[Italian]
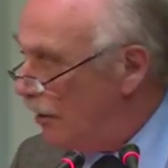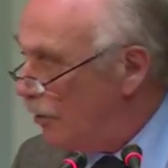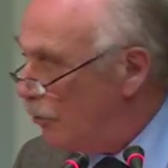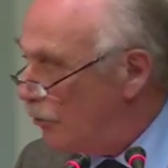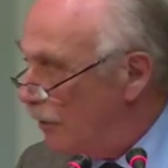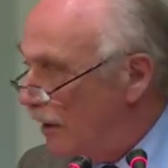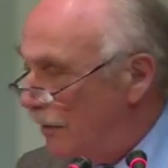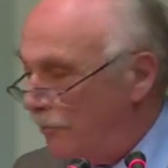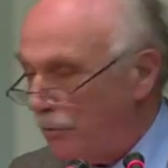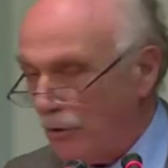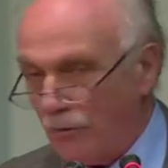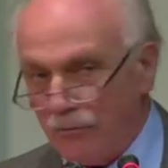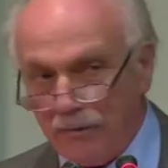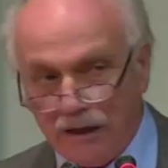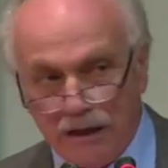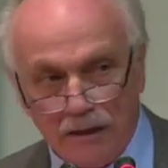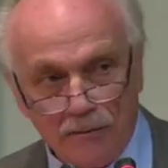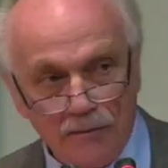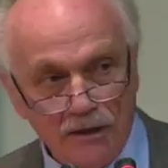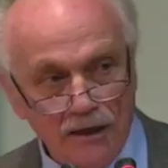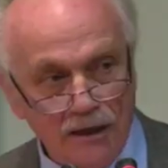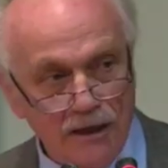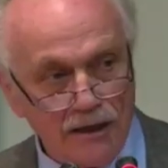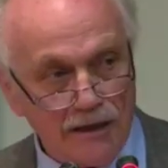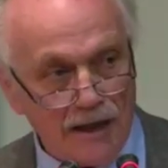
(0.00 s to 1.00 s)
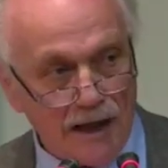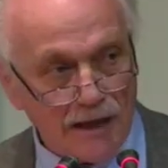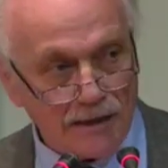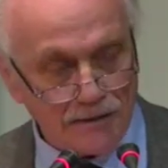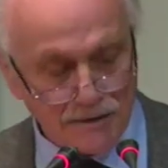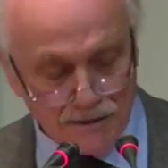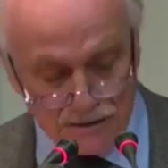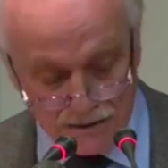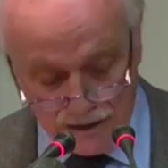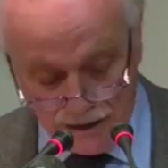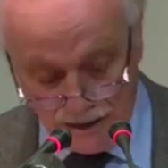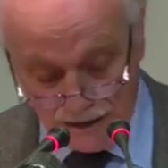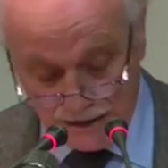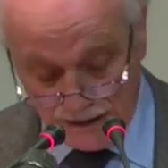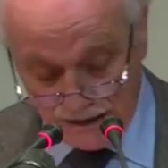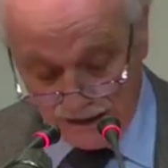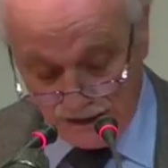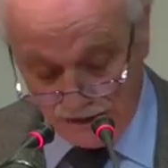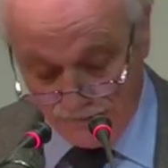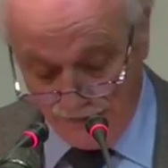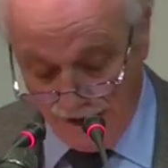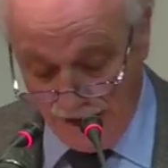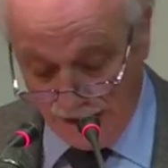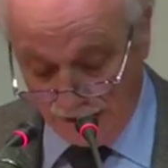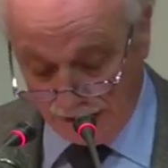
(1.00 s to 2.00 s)
quei problemi ed anzi ad
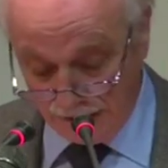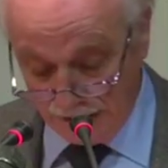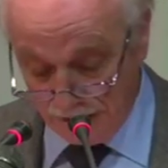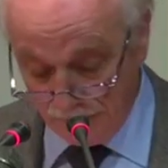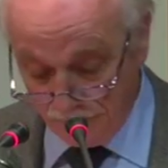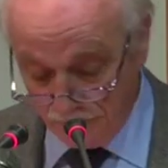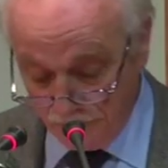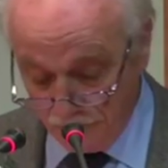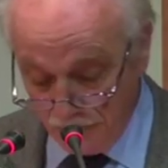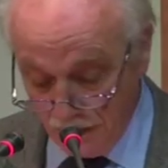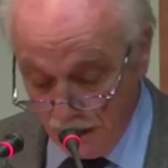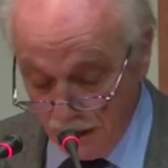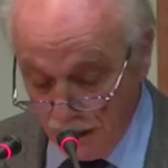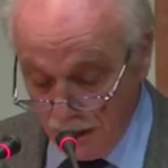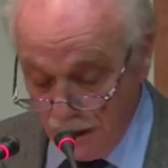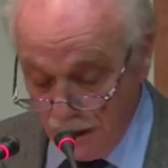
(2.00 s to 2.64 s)
aggravarli